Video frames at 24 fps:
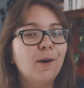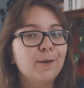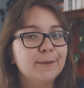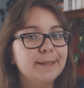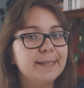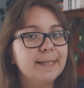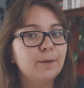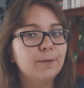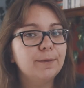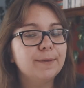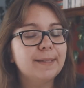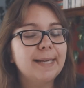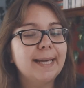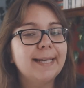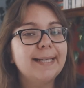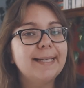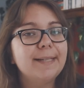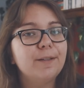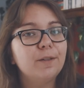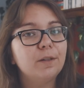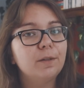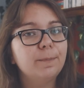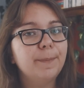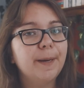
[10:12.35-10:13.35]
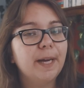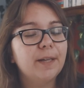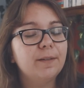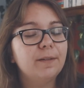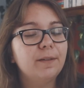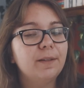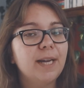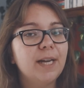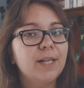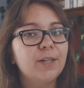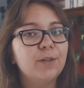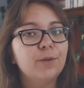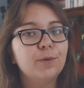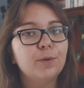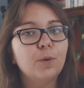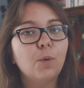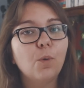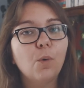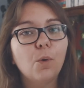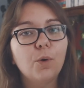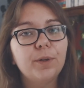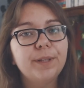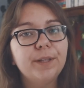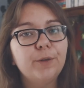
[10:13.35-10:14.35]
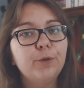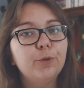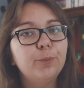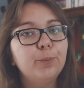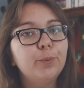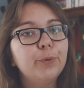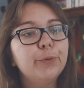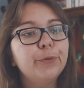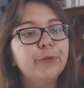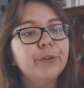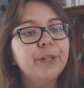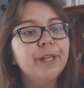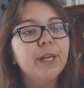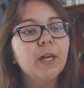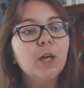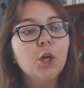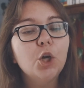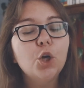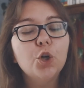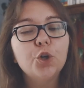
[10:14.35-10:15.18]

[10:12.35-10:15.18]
En ce qui concerne les autres personnages qu'on connaît de Buffy,